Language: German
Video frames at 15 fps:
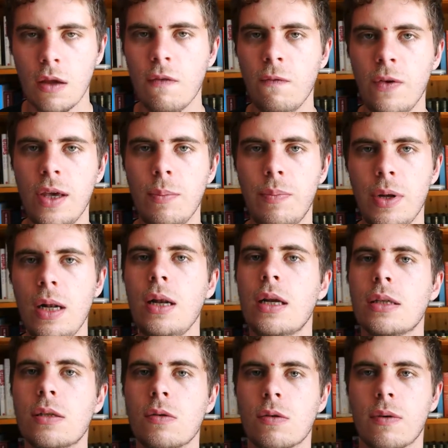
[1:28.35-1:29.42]
wie
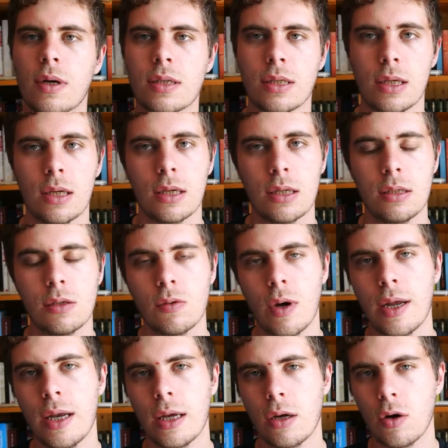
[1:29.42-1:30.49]
bildest du quasi so
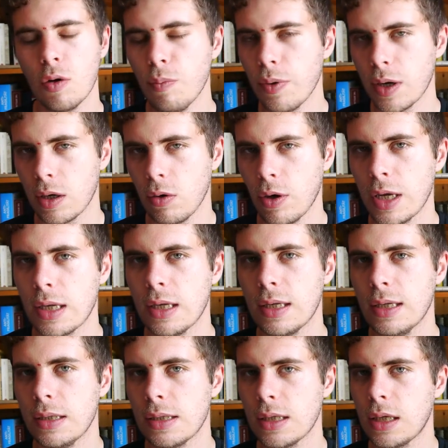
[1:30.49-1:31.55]
eine Gruppe an Leuten,
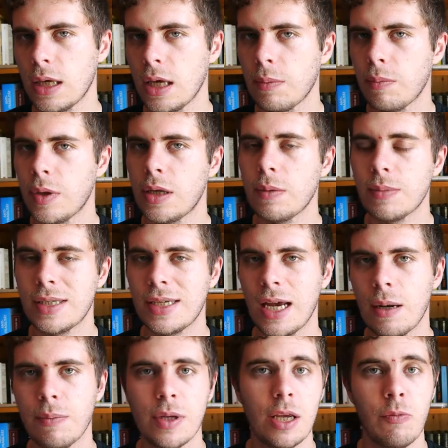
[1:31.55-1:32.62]
die sich eben mit
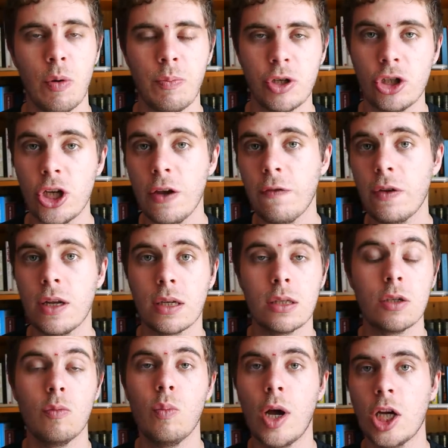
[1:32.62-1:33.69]
demselben Thema beschäftigen,
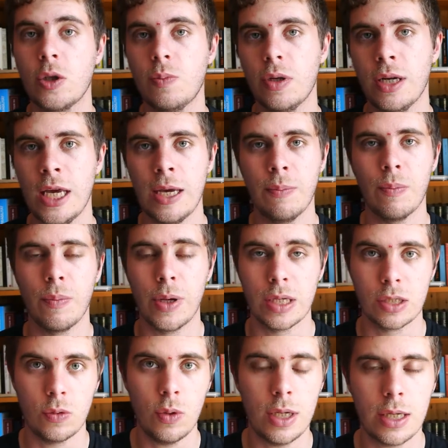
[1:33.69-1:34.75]
zum Beispiel eben
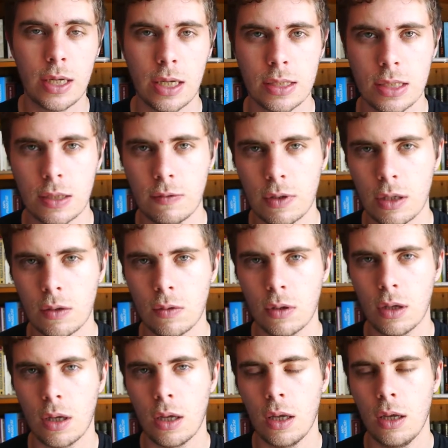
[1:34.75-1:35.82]
Persönlichkeitsentwicklung?
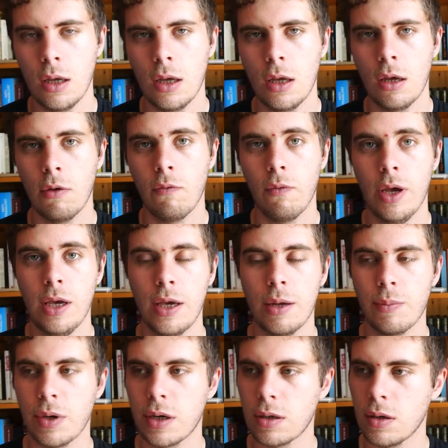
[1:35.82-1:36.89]
Weil ich
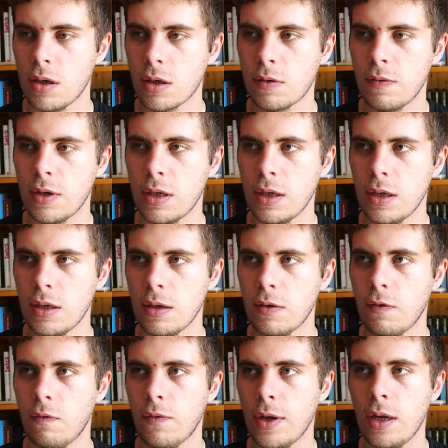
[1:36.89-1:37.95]
hätte mal gedacht, wenn ich,
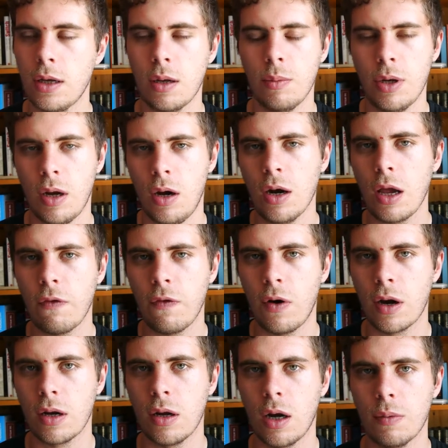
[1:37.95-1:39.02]
wenn ich damit
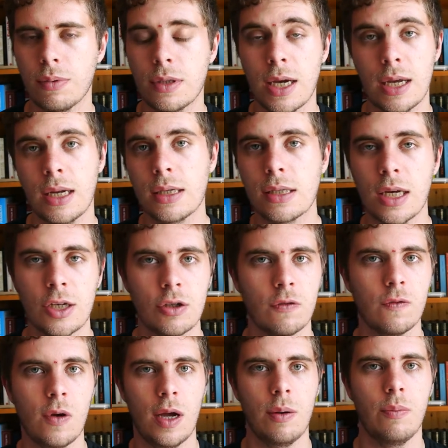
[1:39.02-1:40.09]
angefangen habe, seinerzeit
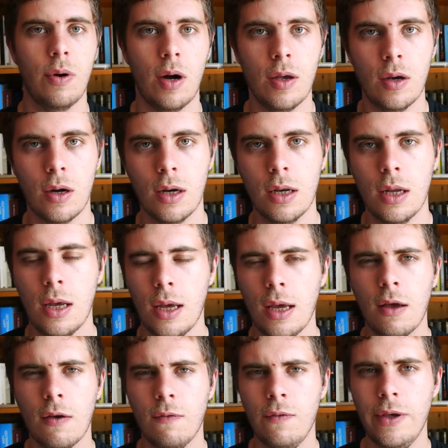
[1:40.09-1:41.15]
schon vor ein paar Jahren,
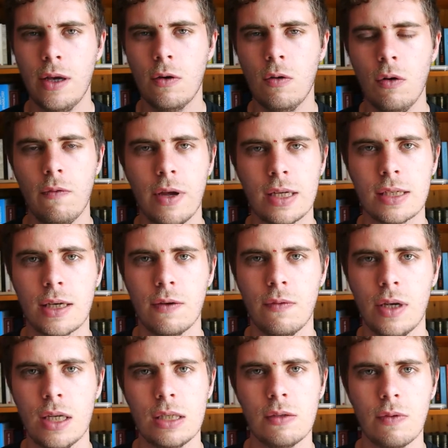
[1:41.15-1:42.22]
wie cool wäre es
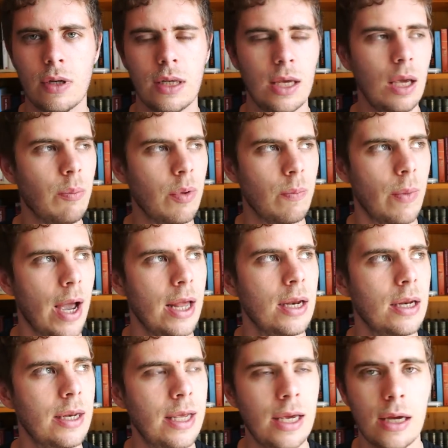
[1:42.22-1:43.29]
gewesen, wenn ich eben in
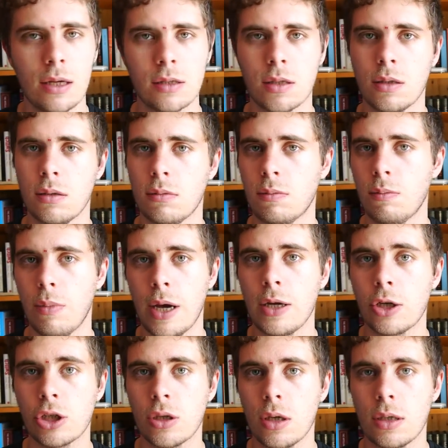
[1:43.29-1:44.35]
meiner Nähe, also in
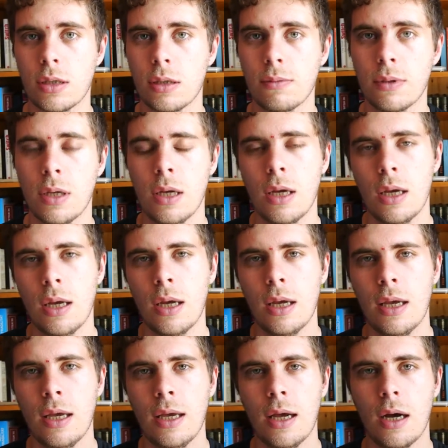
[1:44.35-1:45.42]
meiner Stadt,
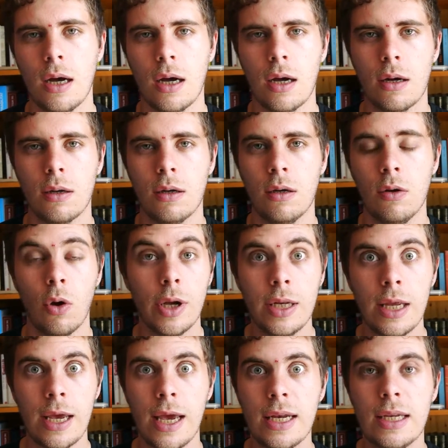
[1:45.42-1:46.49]
äh,
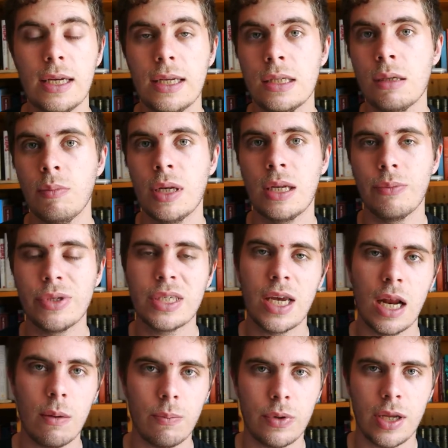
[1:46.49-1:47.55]
Leute hätte, die sich mit
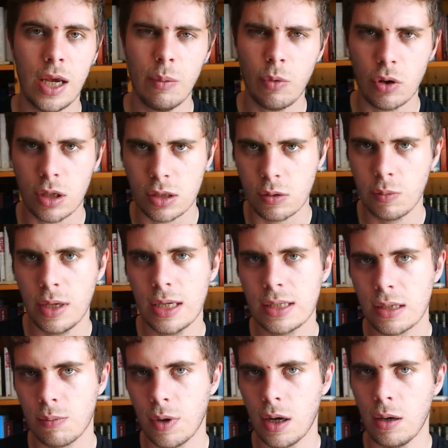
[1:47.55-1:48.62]
demselben Thema oder
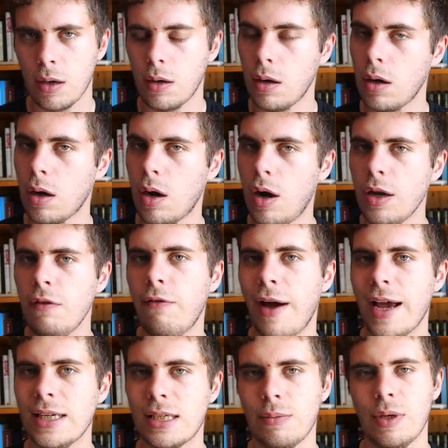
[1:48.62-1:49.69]
zumindest einmal
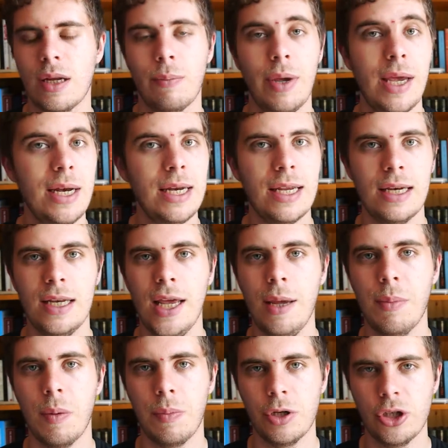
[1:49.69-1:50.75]
randweise mit einem ähnlichen
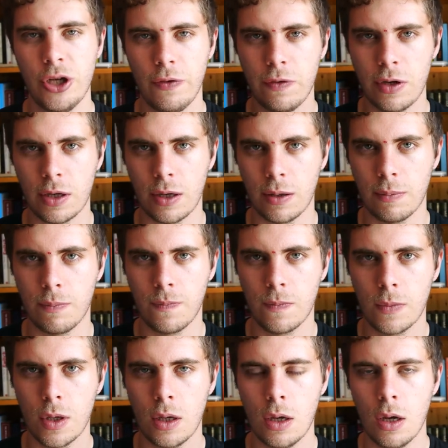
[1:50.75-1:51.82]
Thema beschäftigen.
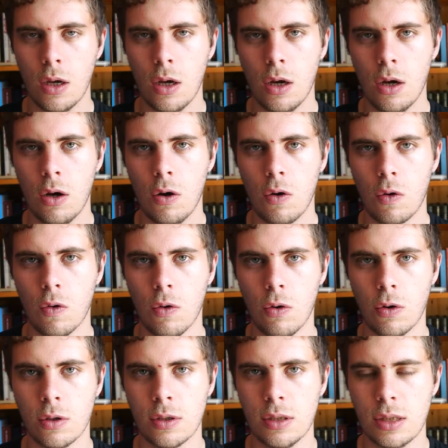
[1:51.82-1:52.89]

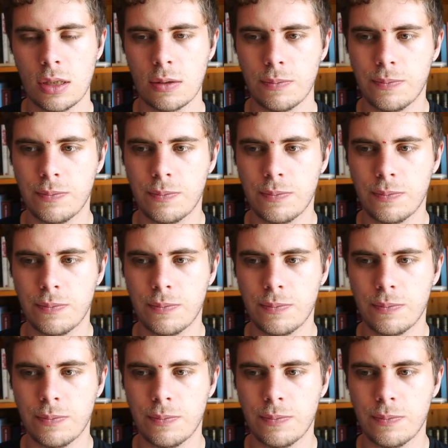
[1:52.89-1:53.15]
Und